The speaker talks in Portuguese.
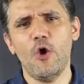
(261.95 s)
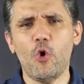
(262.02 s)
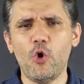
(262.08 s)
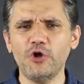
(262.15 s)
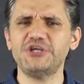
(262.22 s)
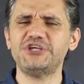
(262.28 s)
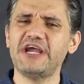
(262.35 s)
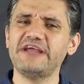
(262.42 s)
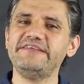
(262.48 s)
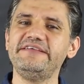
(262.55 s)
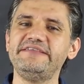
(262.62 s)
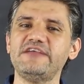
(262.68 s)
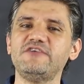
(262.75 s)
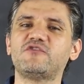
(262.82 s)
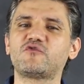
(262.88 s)
Hoje já
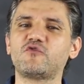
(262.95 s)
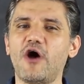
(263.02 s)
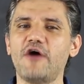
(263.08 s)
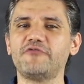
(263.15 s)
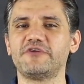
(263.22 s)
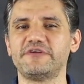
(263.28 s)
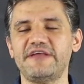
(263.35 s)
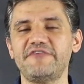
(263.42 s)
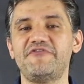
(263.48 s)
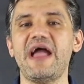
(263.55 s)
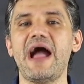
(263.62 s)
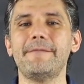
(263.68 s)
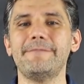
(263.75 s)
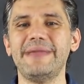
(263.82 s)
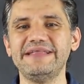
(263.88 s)
existem softwares, né,
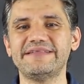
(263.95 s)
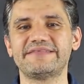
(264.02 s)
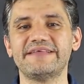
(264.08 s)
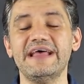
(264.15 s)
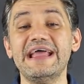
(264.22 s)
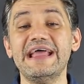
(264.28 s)
ferramentas